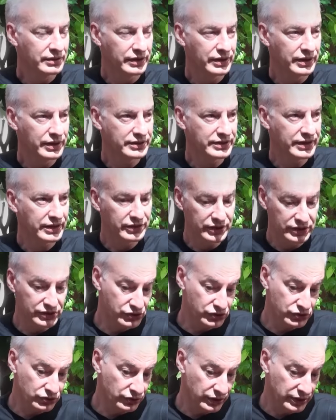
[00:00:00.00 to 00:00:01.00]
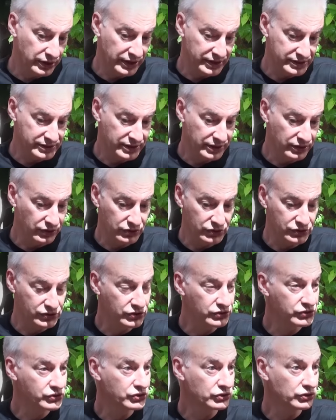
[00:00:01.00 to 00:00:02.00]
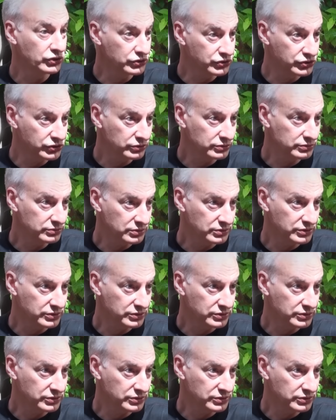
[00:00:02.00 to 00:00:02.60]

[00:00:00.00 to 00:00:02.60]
Eh, están hechos en acero 18-8,